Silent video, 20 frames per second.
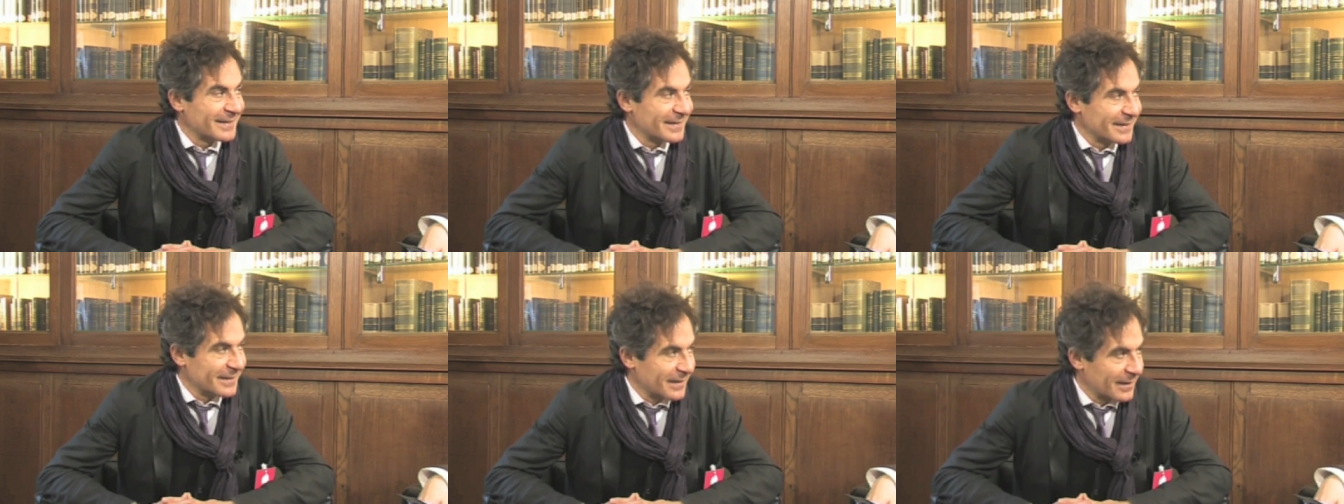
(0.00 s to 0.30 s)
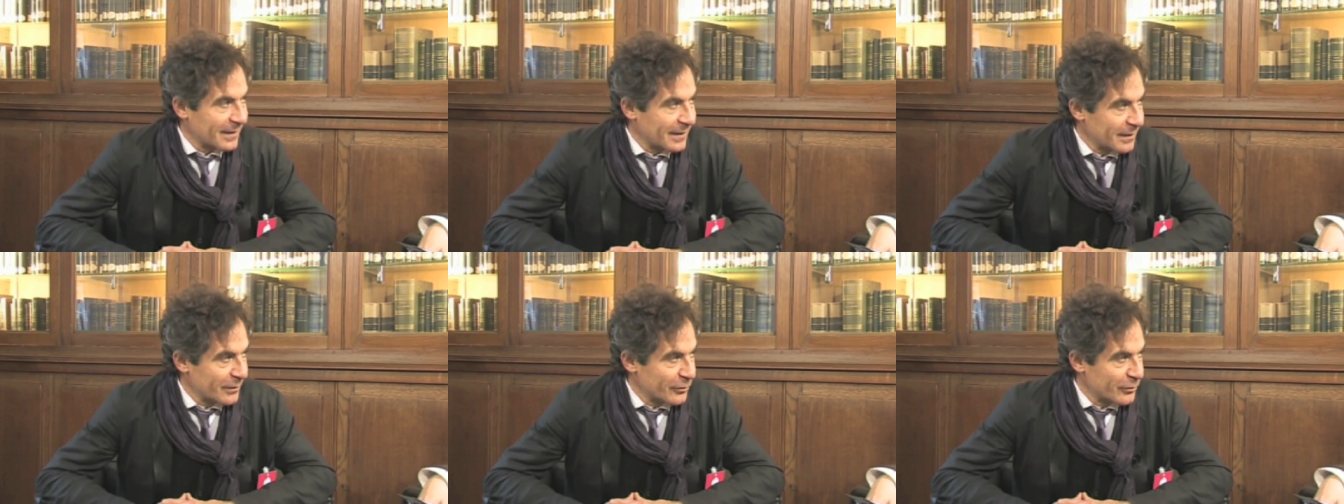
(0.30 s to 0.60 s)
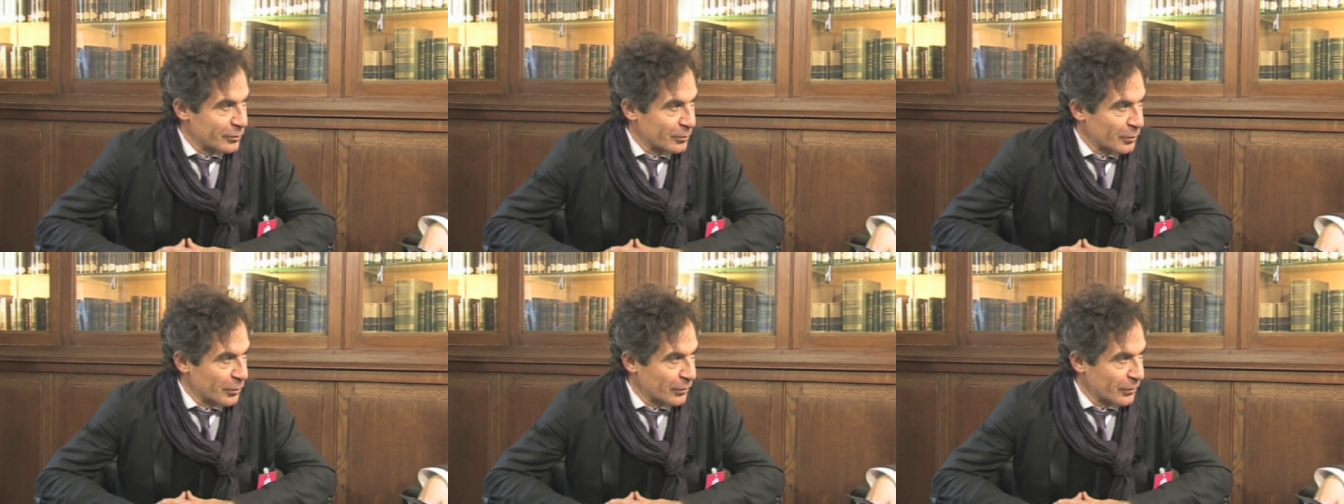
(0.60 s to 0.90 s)

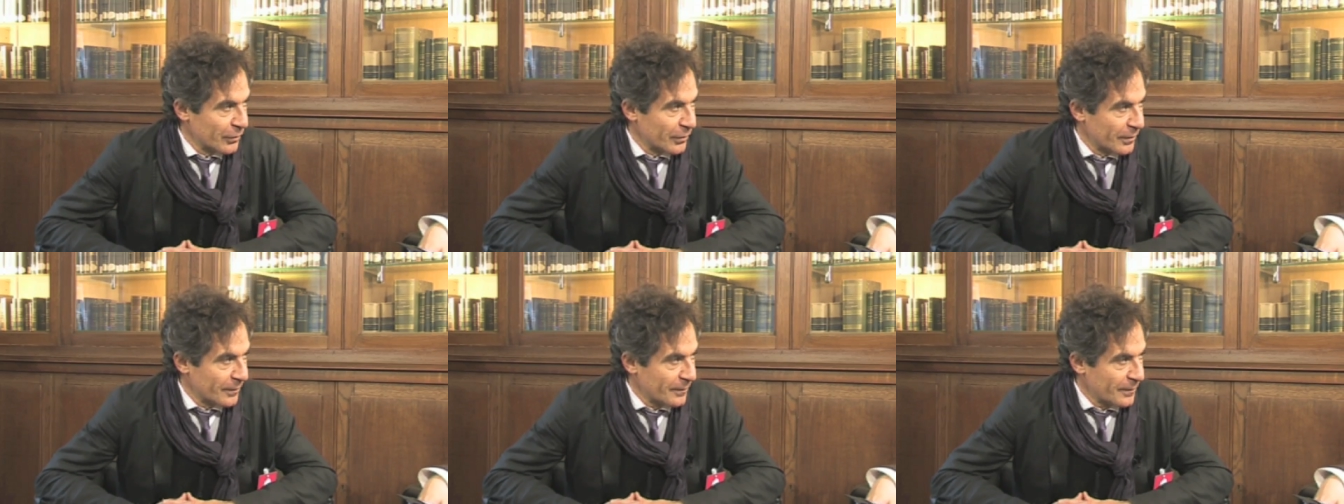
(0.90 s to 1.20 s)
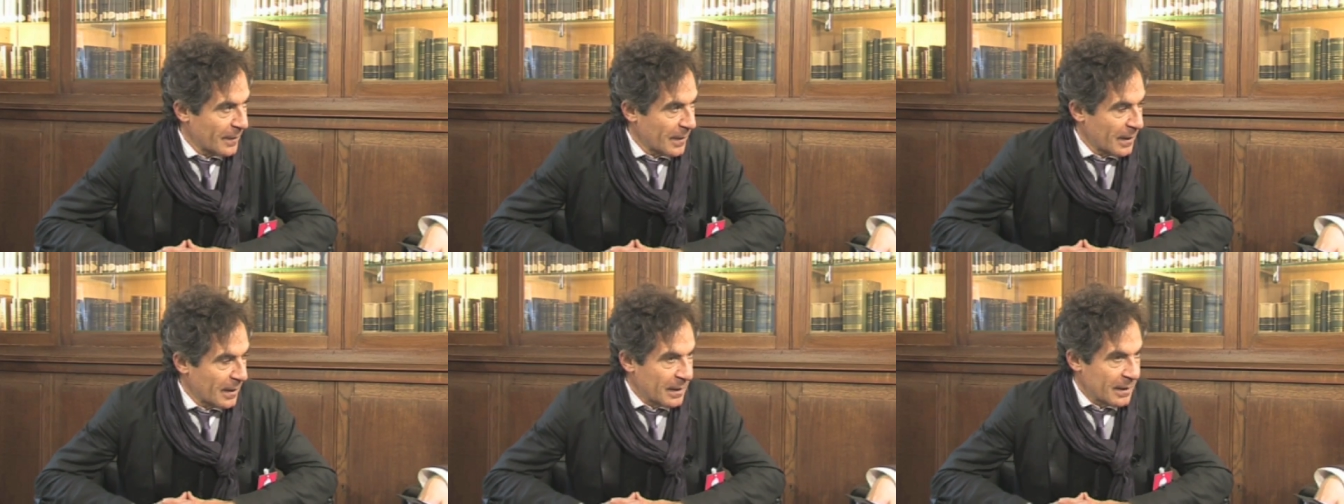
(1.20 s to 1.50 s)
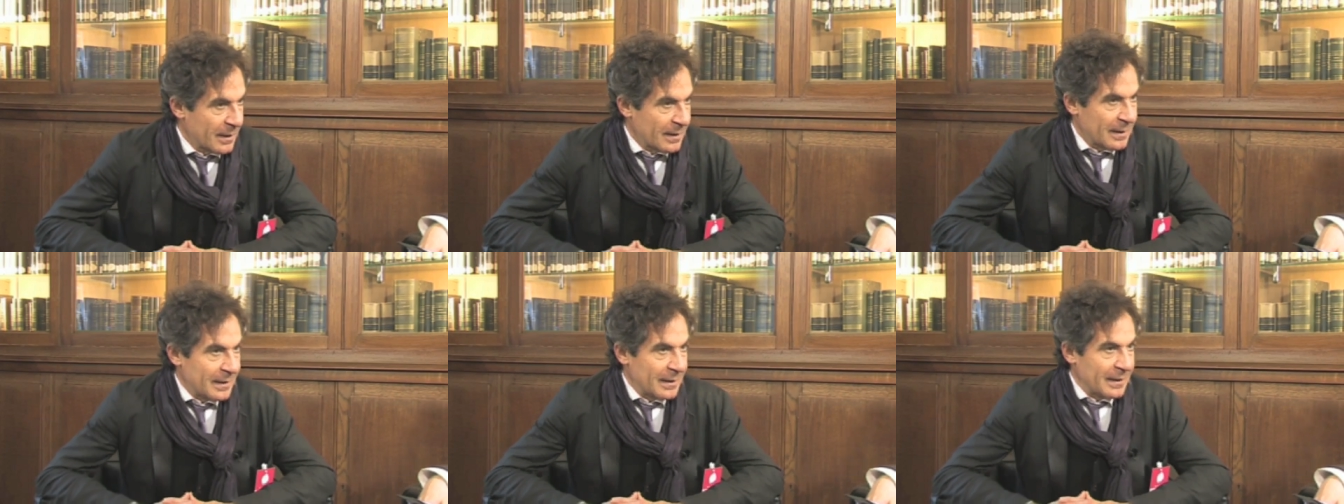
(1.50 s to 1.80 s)
intégrale du monde.
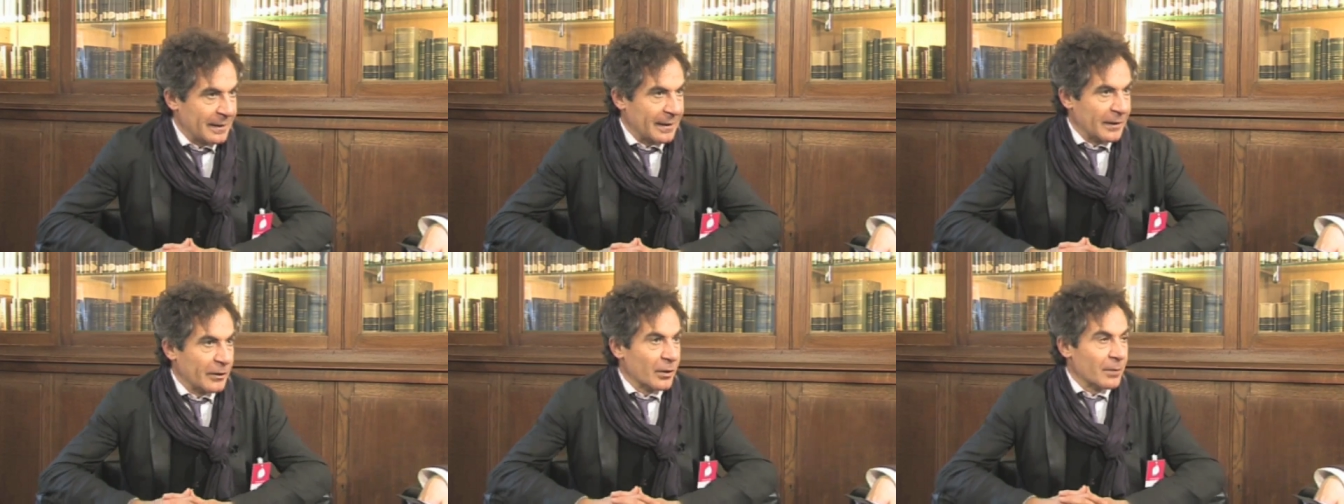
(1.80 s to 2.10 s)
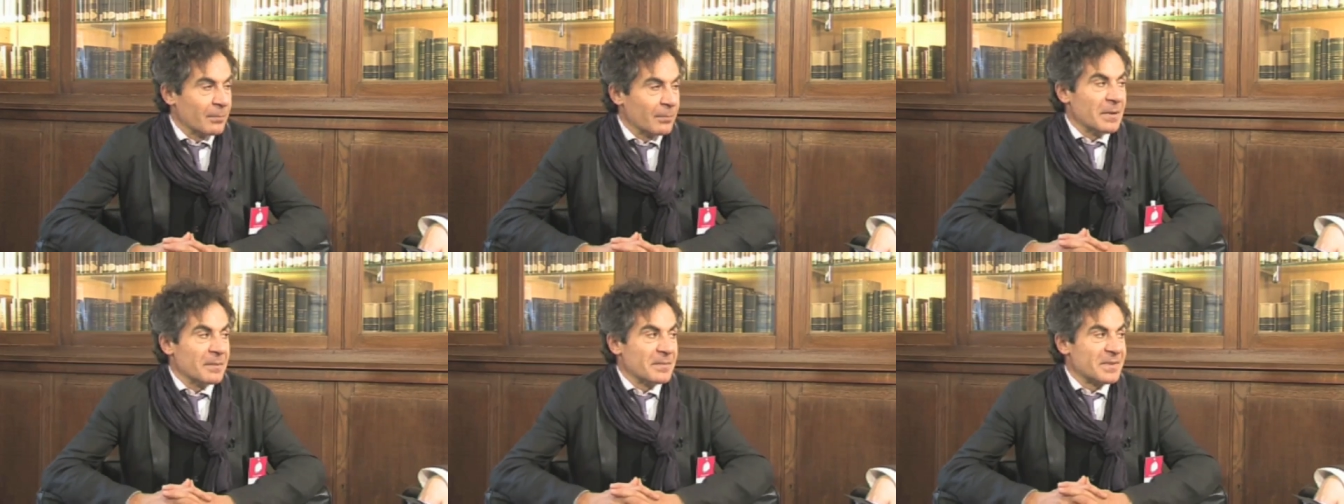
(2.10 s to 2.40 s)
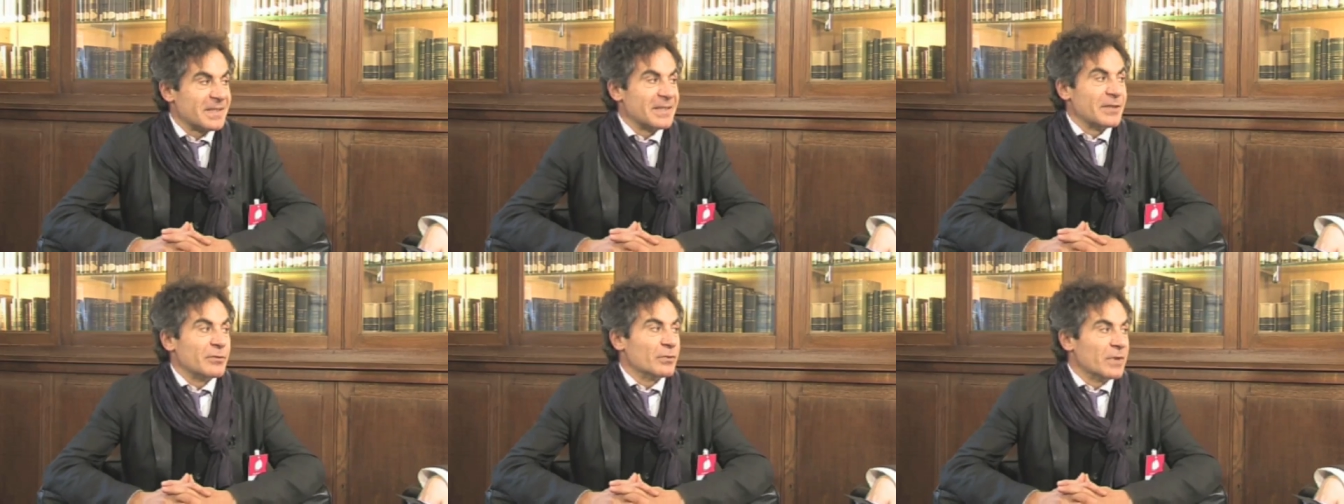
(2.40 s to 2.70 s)
Et d'ailleurs,
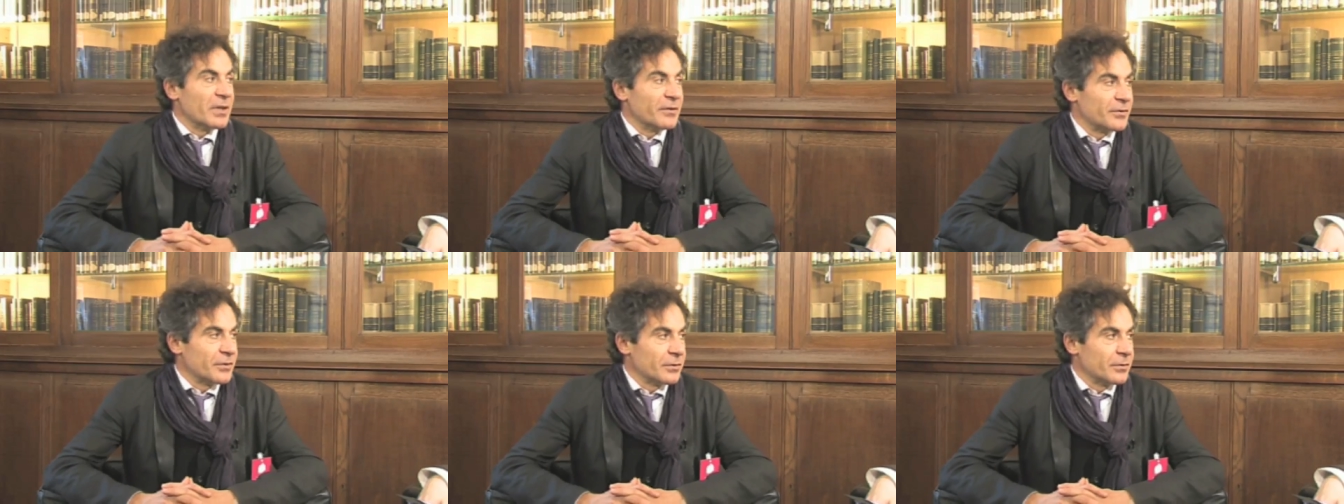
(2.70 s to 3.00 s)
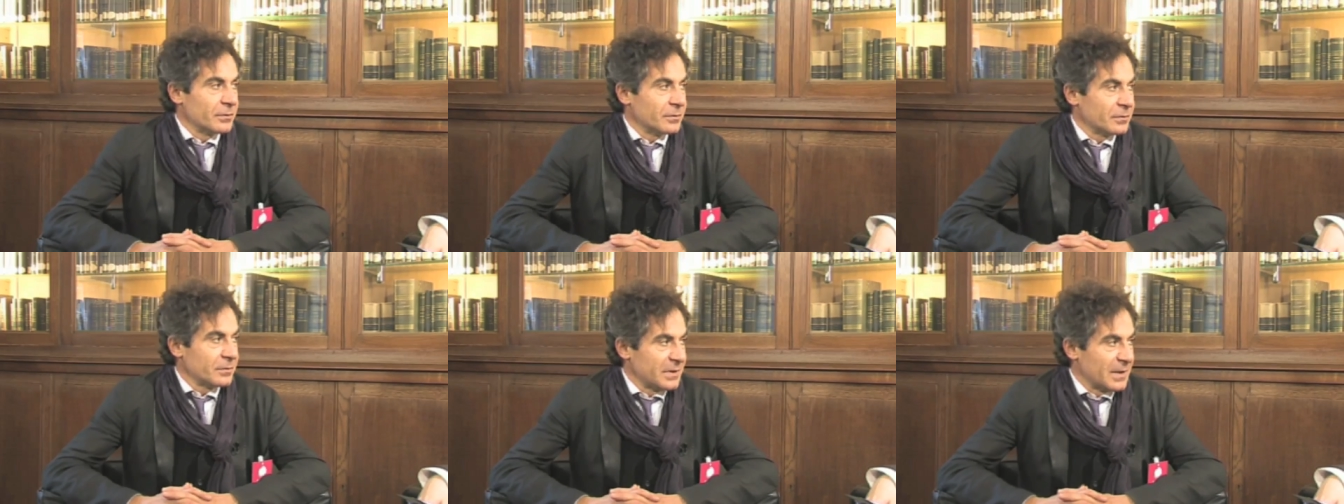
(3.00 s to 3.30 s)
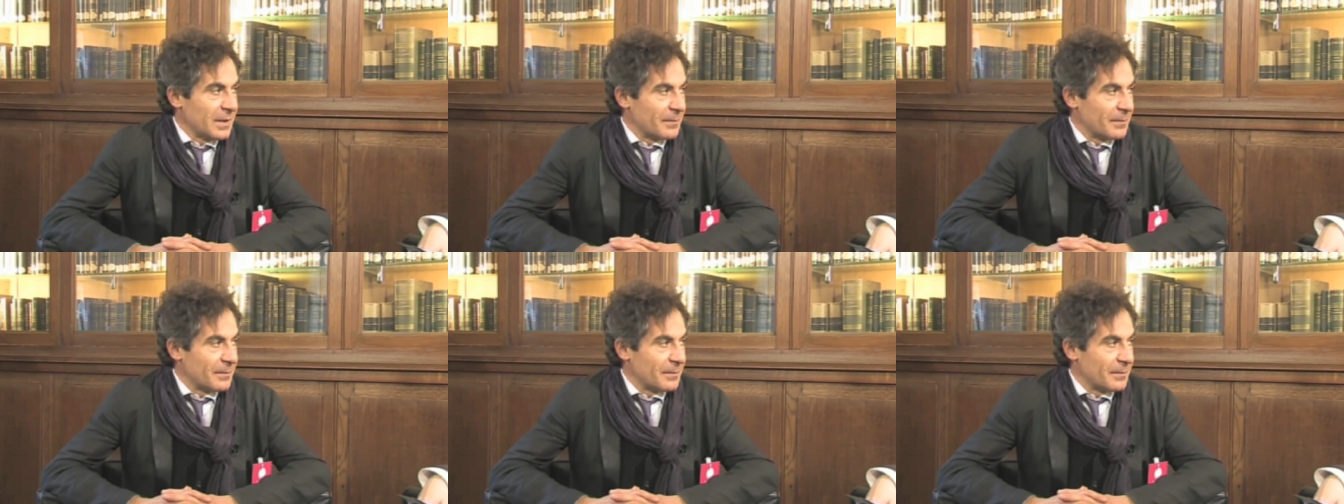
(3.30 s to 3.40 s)
même si nous l'avions,